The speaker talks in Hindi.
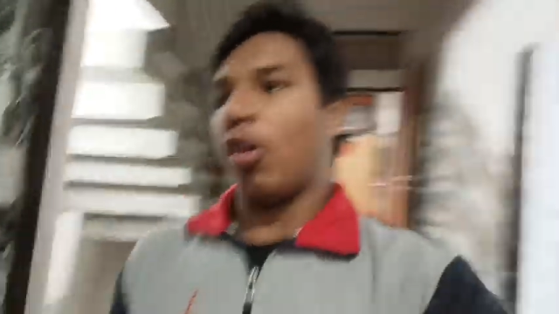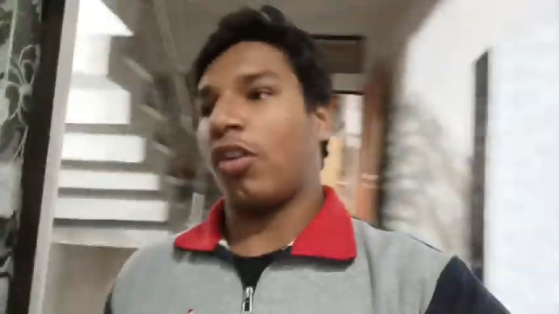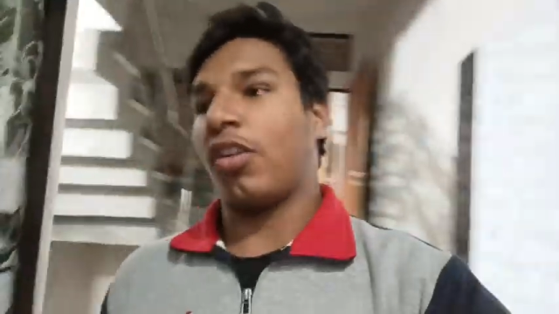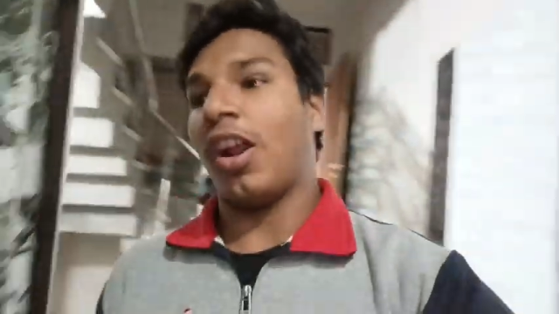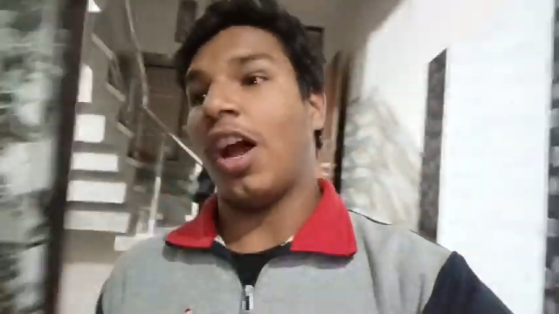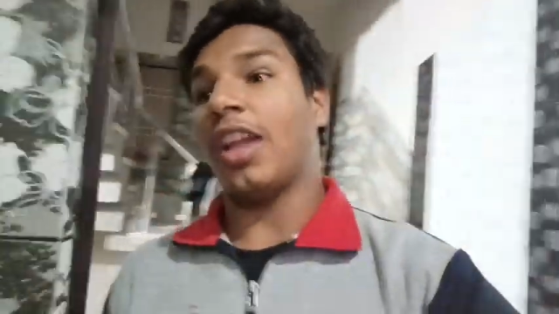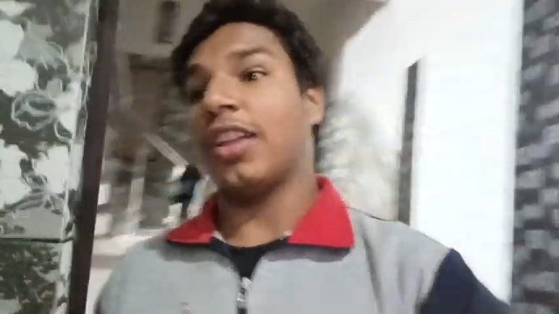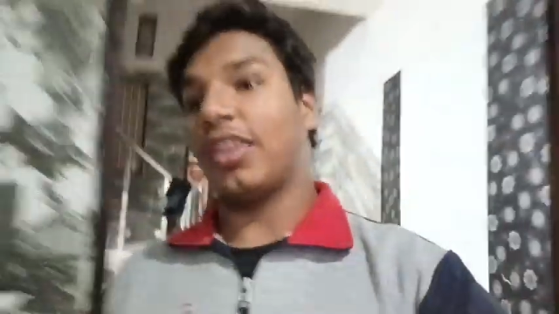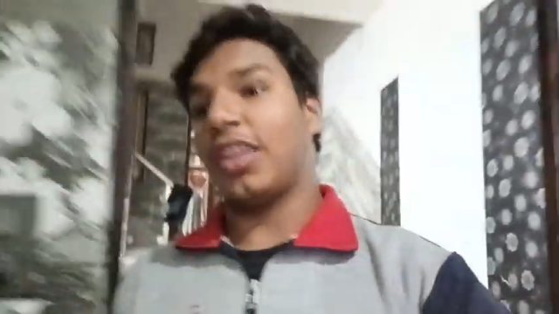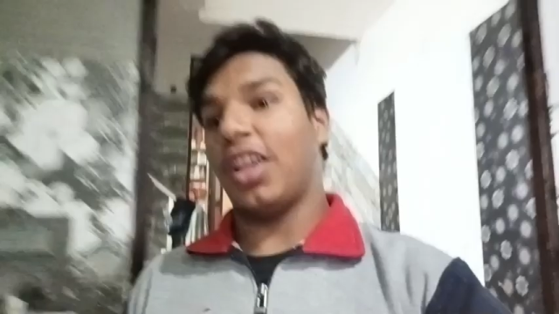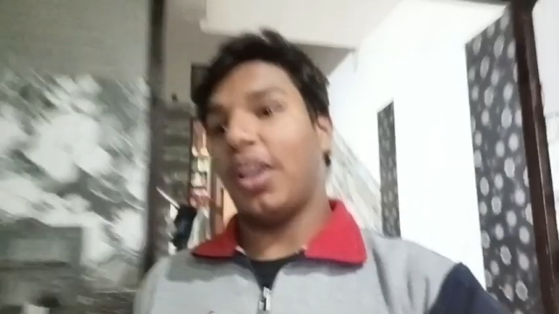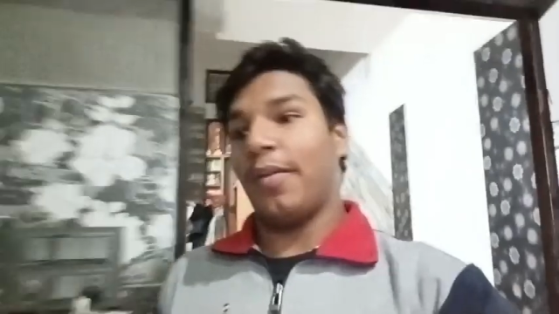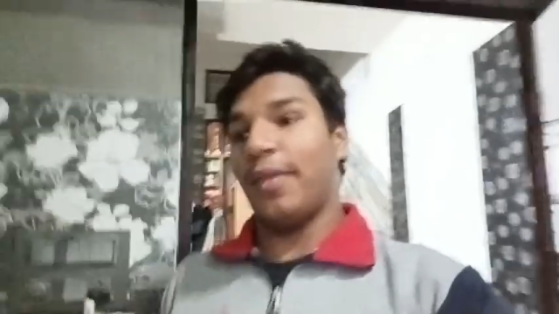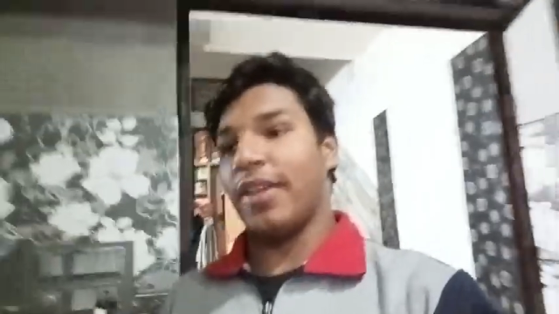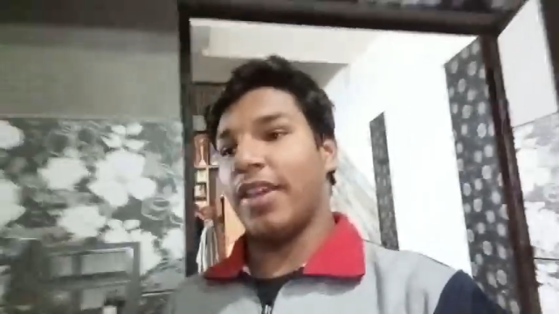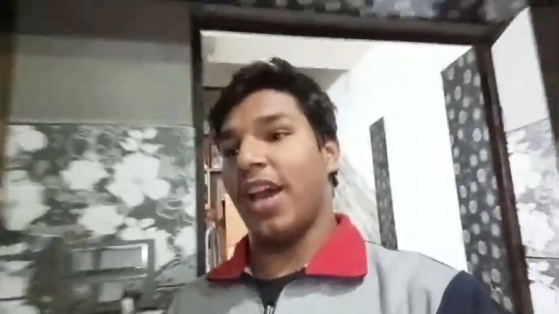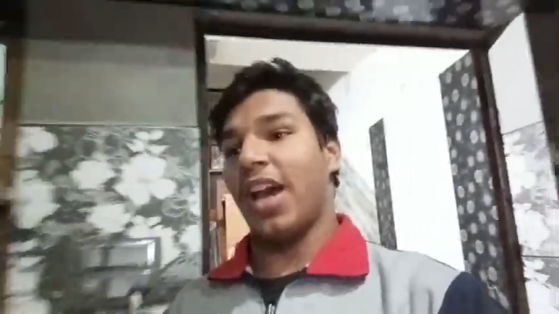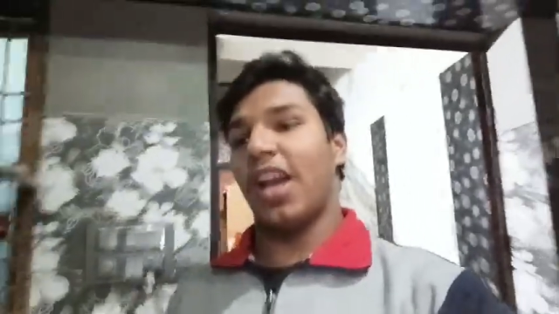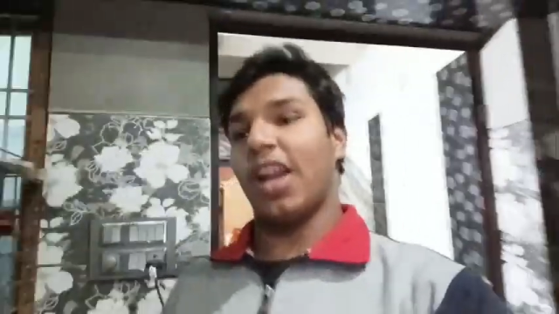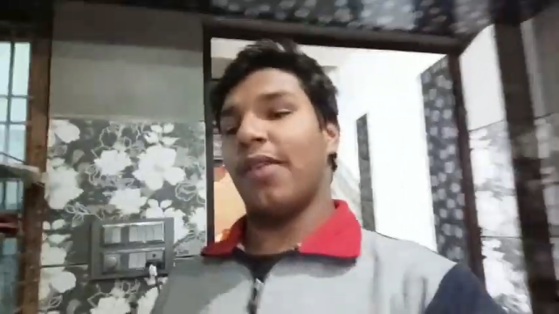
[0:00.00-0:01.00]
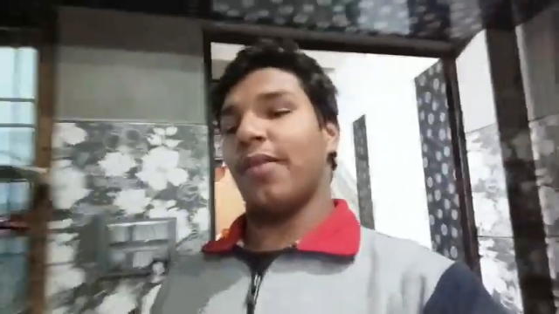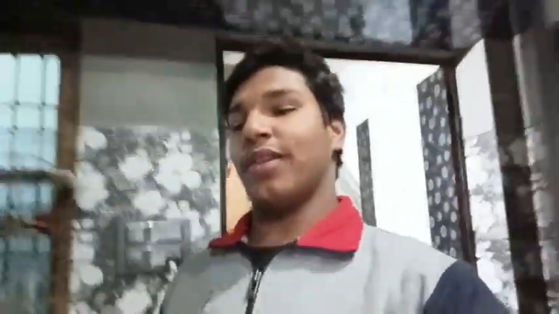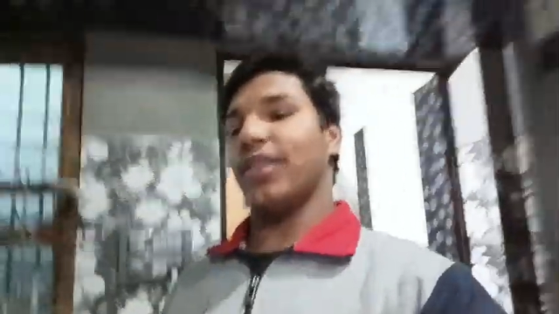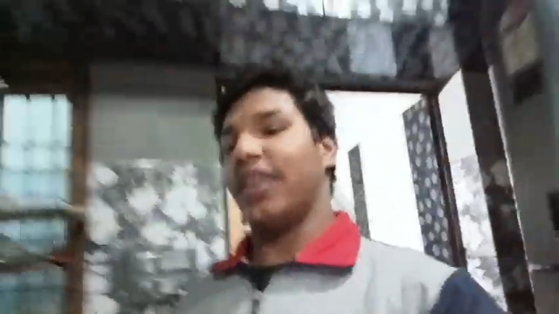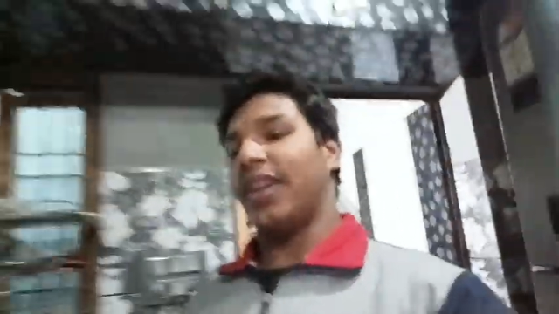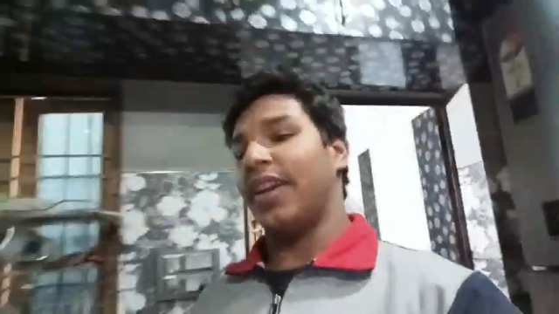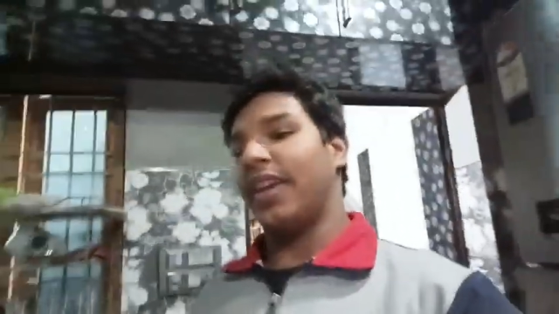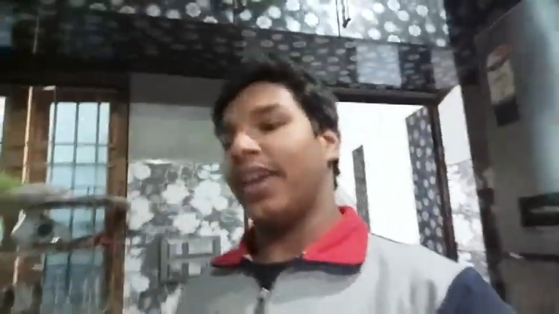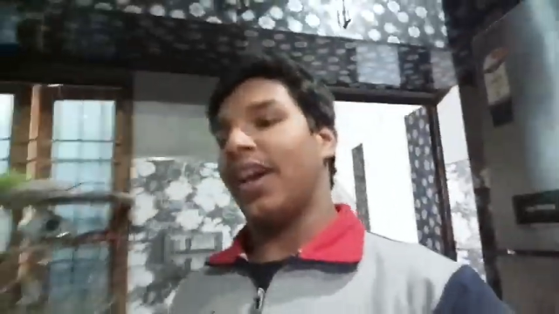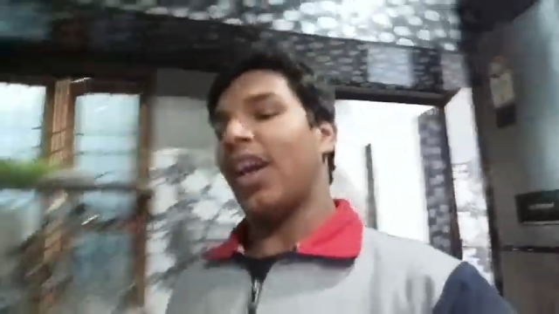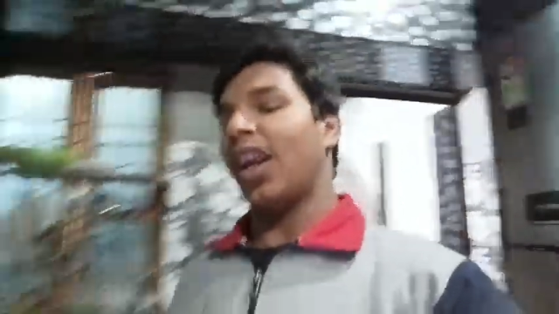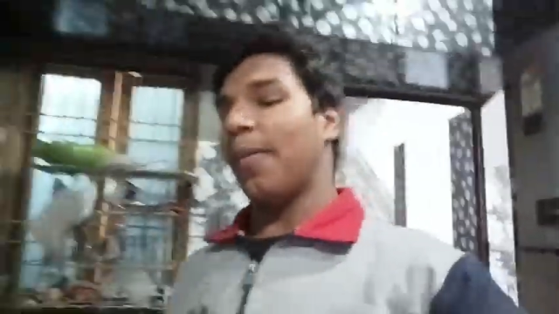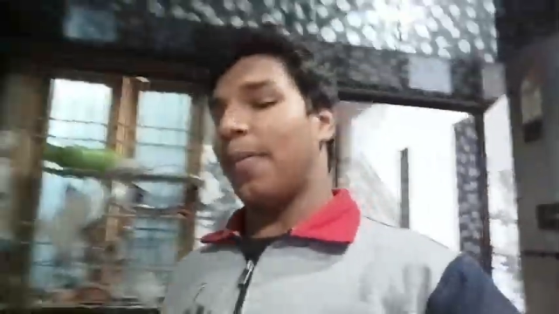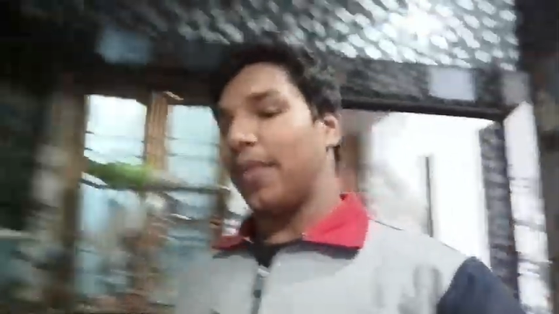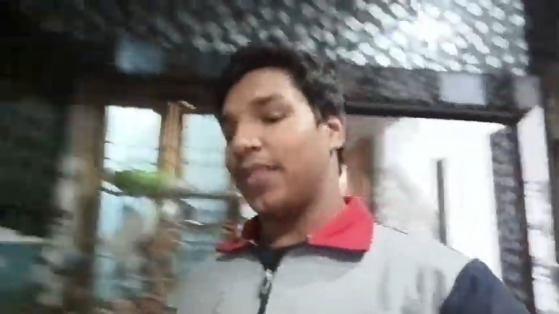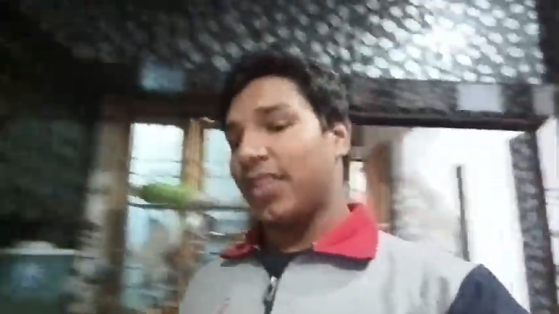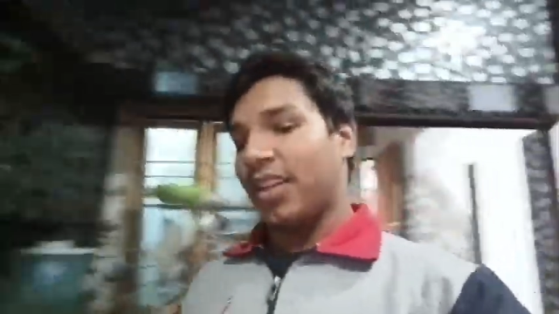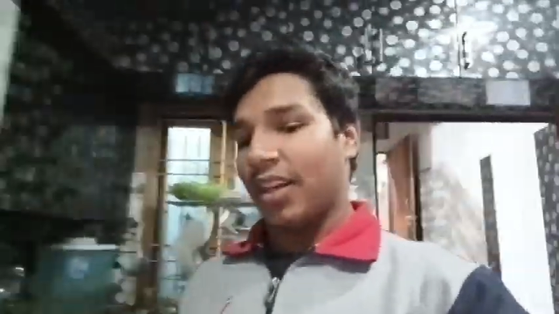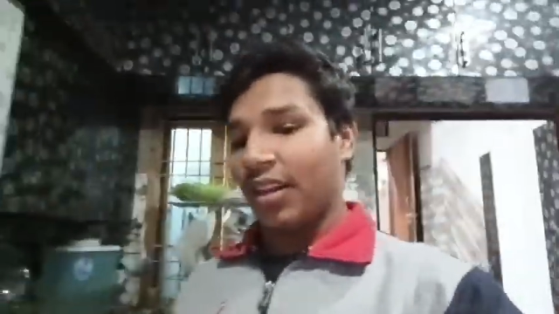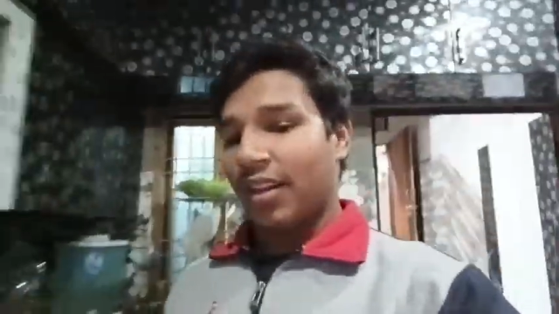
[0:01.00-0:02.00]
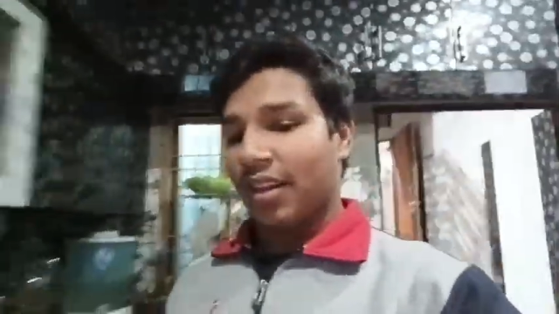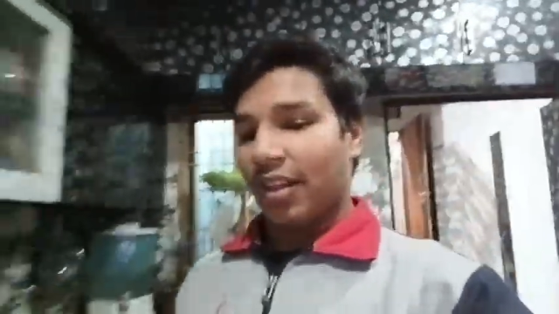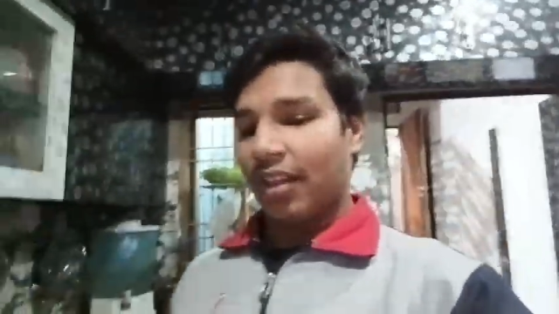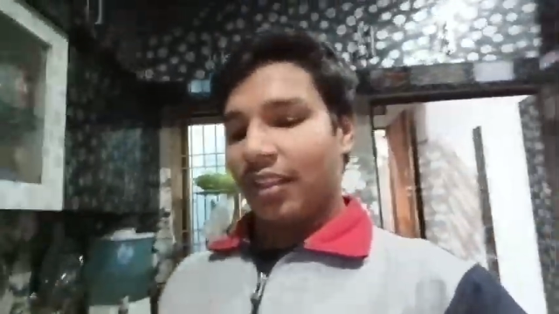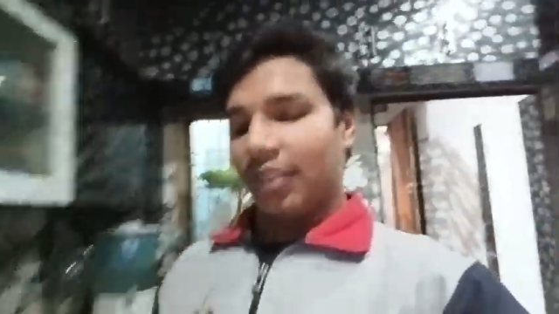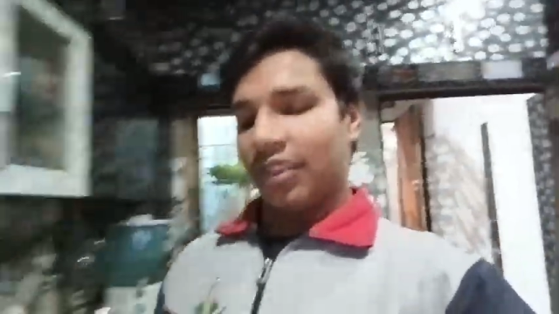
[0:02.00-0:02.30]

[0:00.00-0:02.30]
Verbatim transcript: और रात के अभी ग्यारह बज रहे हैं ग्यारह पंद्रह